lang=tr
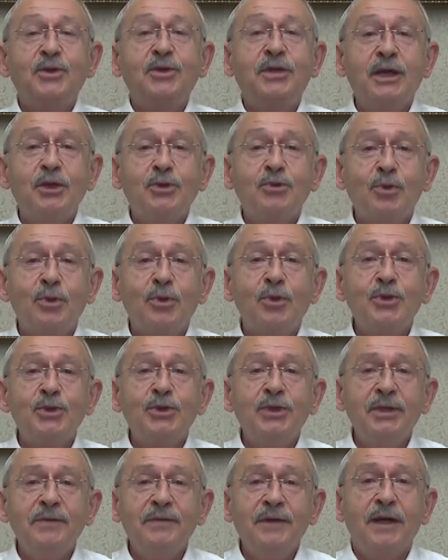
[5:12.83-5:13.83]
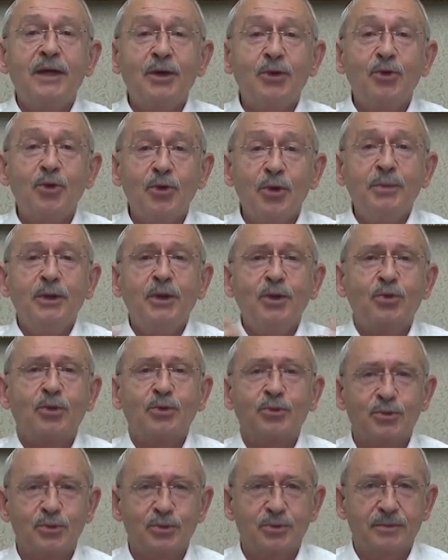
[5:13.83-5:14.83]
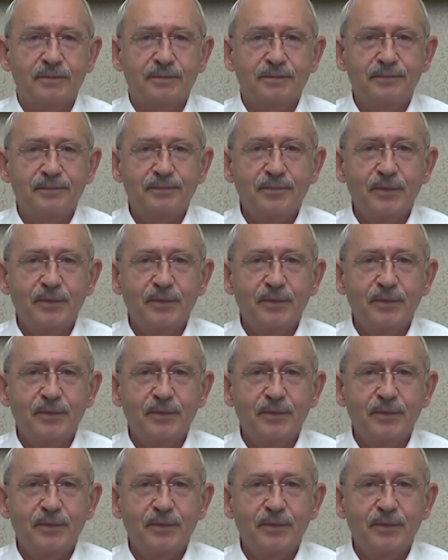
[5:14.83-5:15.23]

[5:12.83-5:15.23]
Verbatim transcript: Teknoloji ve ekonomiyi konuştum.